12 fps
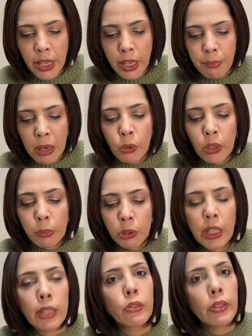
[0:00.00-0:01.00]
まあ、これも
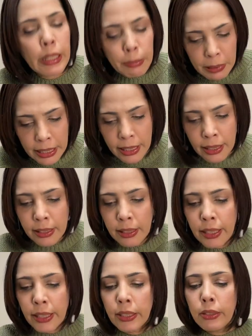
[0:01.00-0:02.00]
例えば、
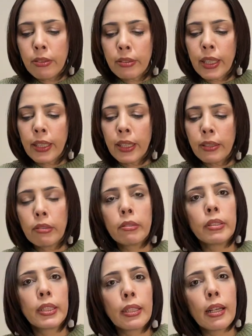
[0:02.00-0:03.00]
日本が韓
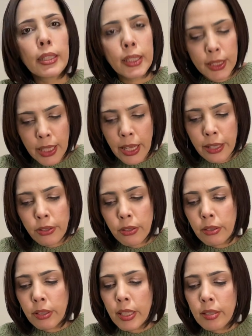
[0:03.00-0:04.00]
国に対して
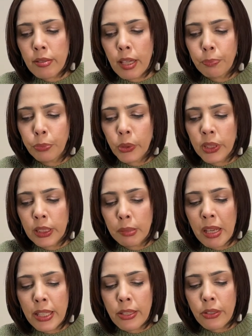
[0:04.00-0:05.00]
通貨スワップをし
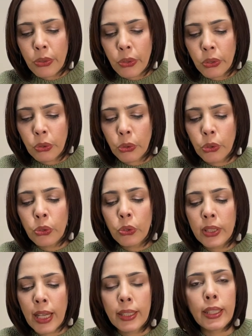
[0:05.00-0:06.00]
ますよという
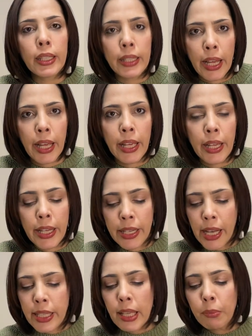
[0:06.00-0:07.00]
だけで、
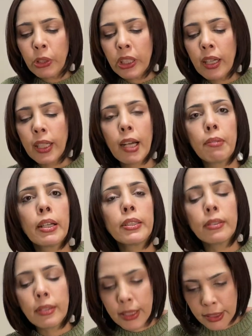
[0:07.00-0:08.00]
風向きは変わ
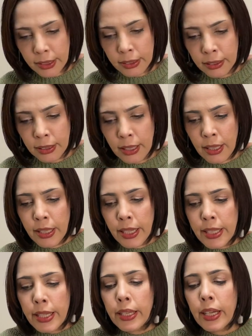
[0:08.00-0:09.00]
るんです。
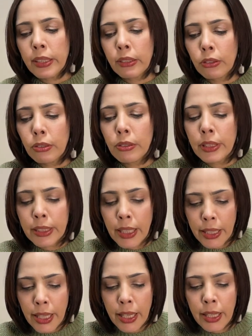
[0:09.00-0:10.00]
世界の投資家
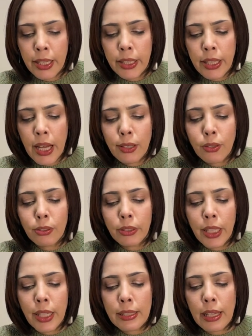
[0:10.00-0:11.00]
が韓国
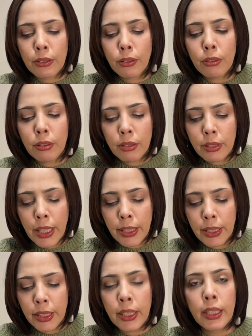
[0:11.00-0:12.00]
経済のこの
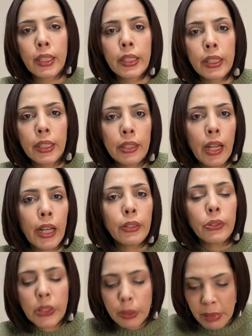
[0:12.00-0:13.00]
先に期待
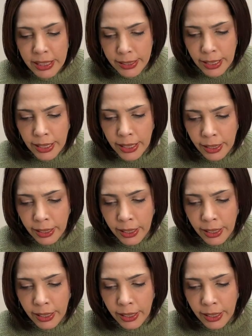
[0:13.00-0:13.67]
をしますから。